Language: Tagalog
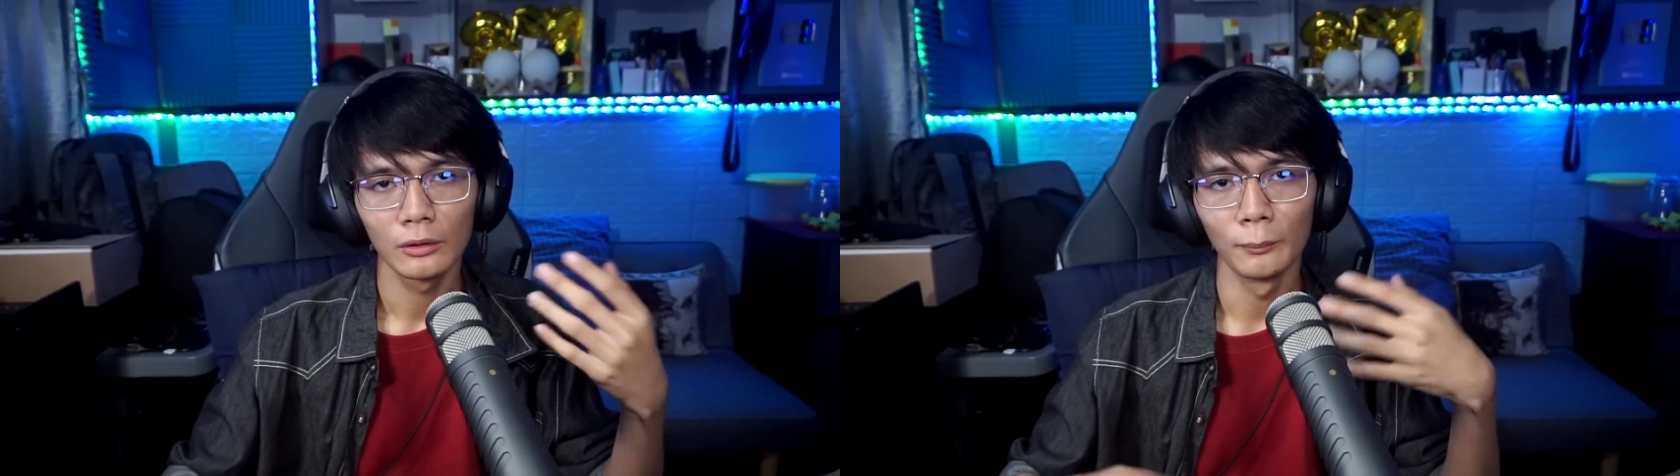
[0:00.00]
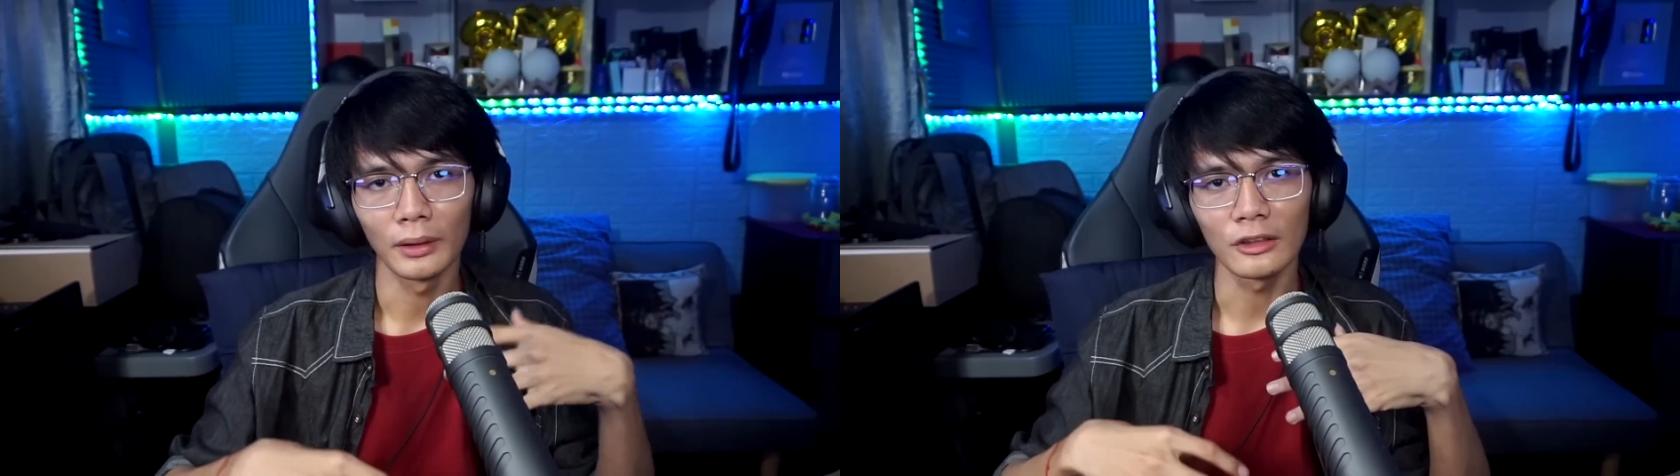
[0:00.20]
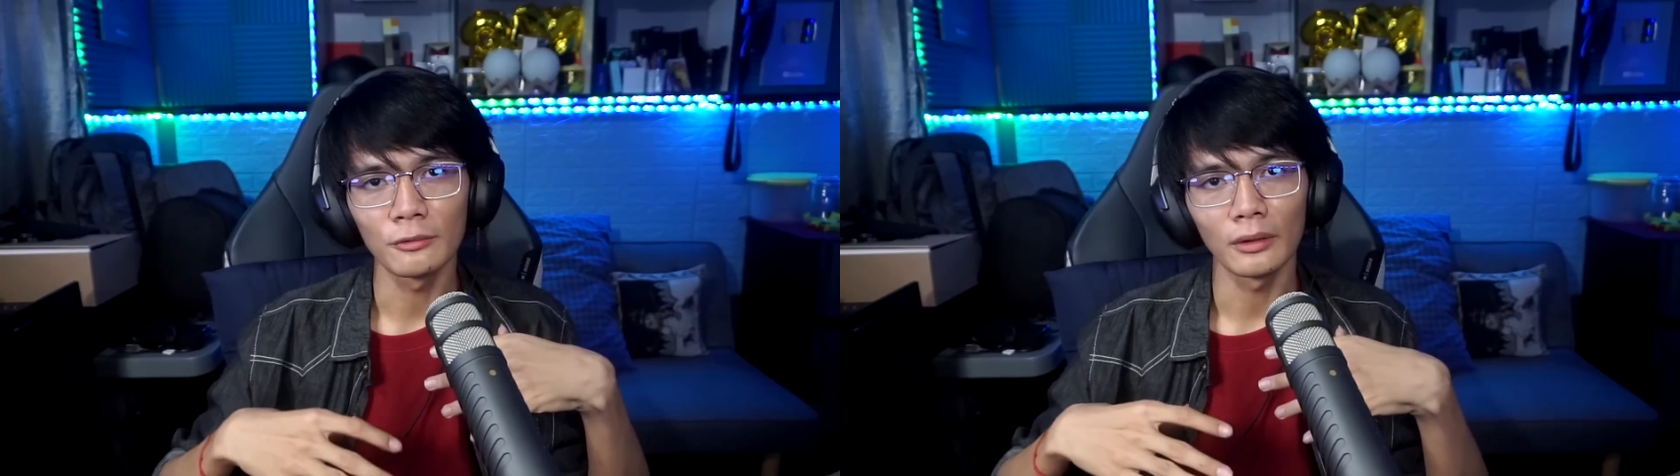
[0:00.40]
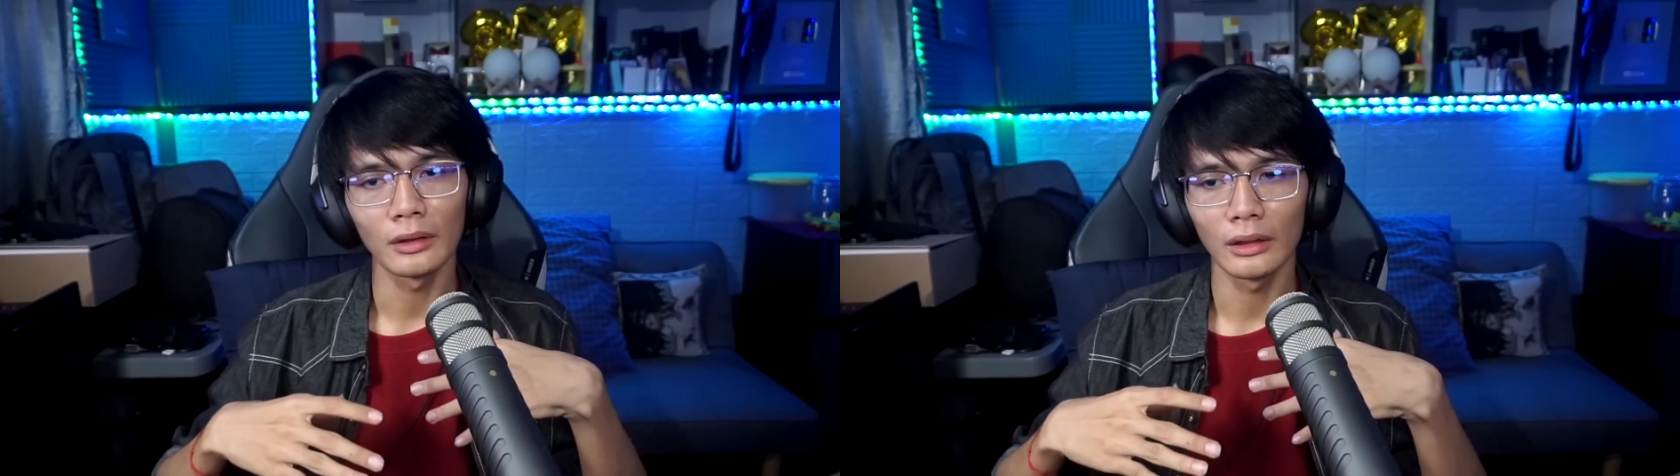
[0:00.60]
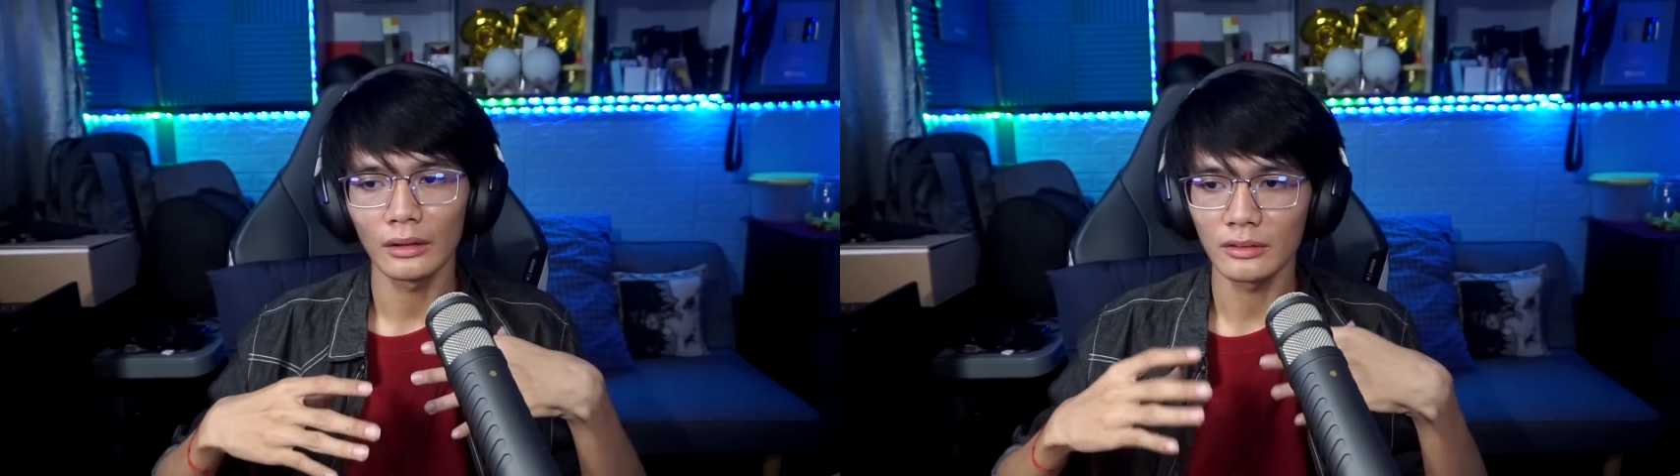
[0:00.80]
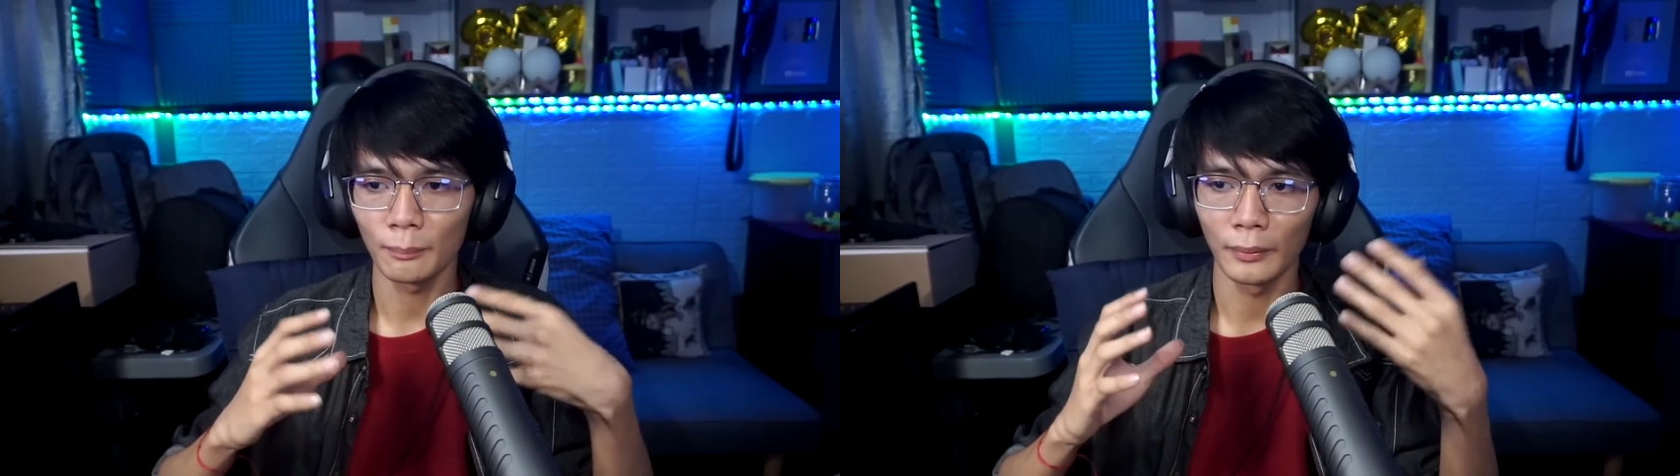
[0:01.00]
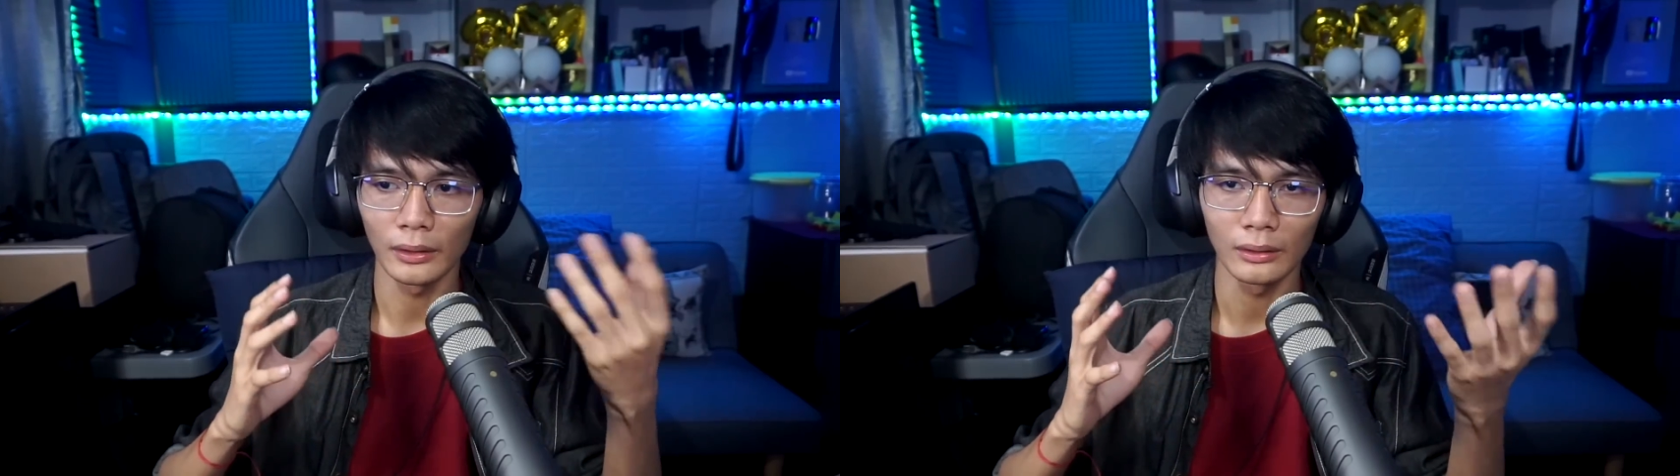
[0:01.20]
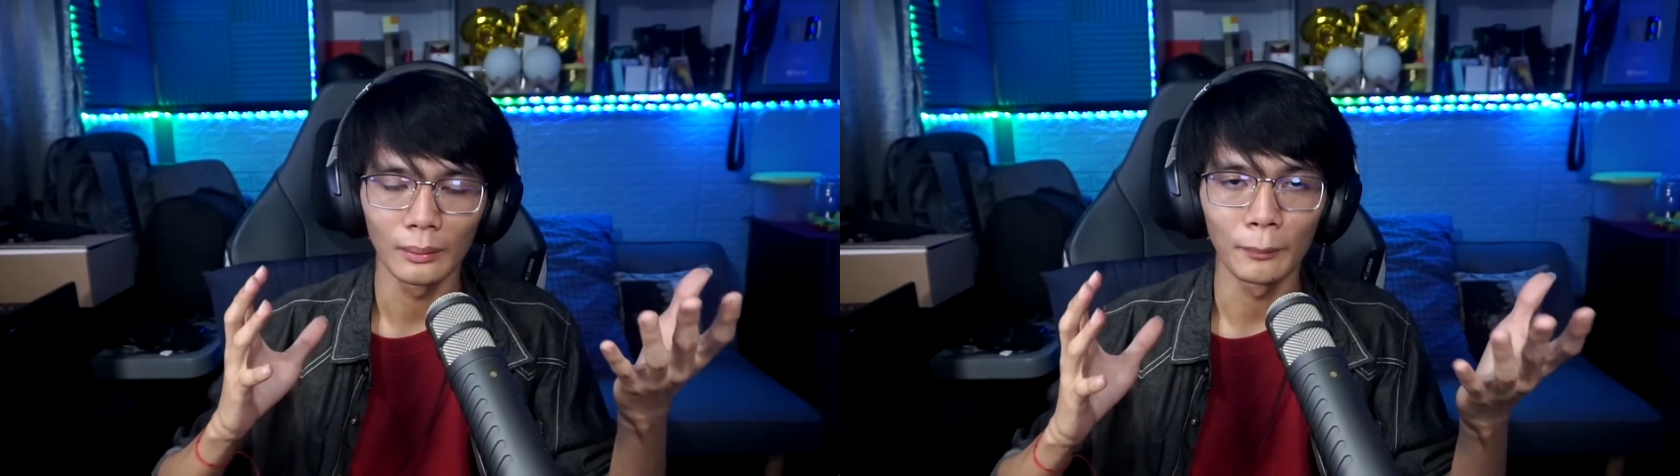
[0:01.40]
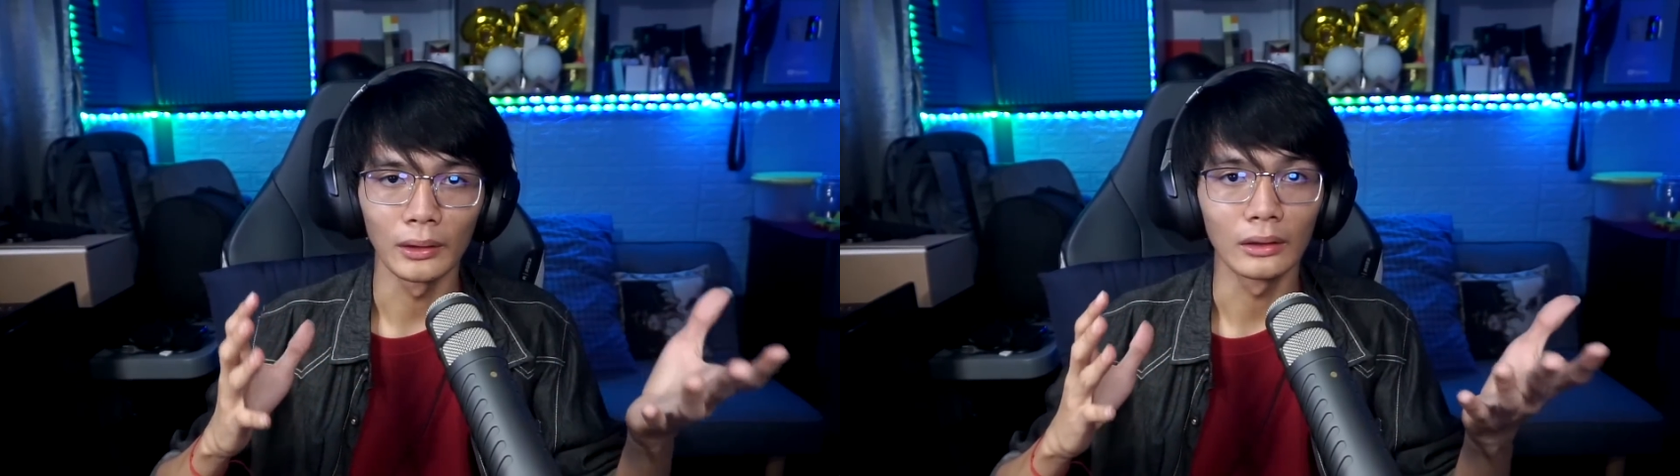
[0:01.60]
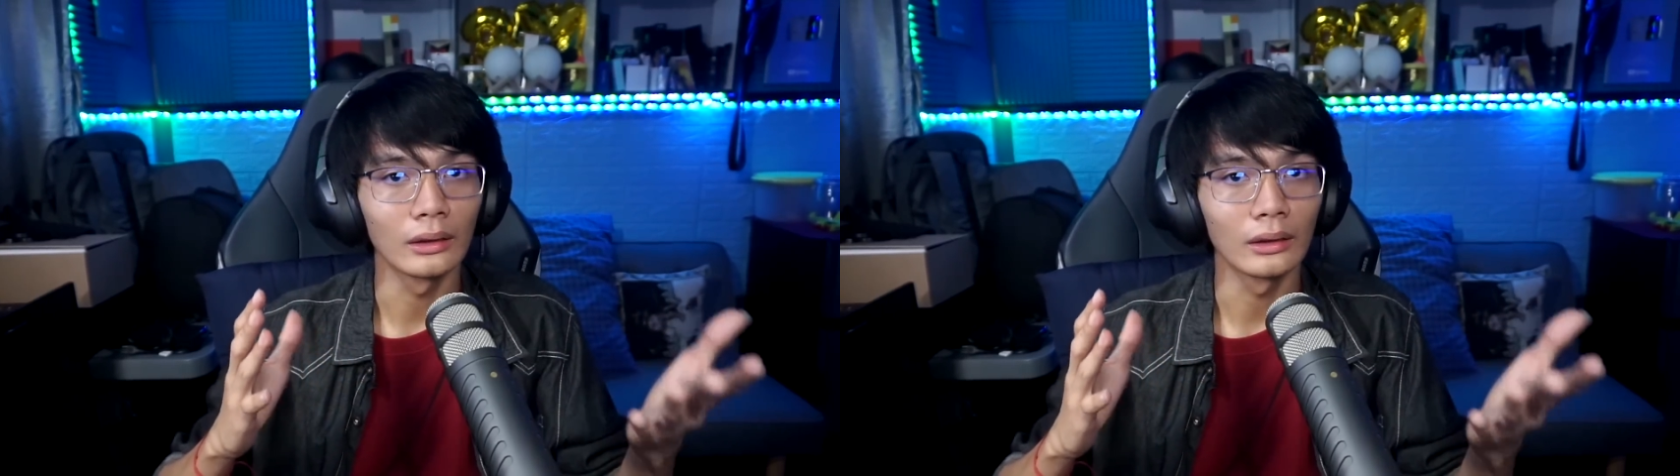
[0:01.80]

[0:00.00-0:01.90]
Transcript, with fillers: Kumbaga, swertehin ka sa part na pa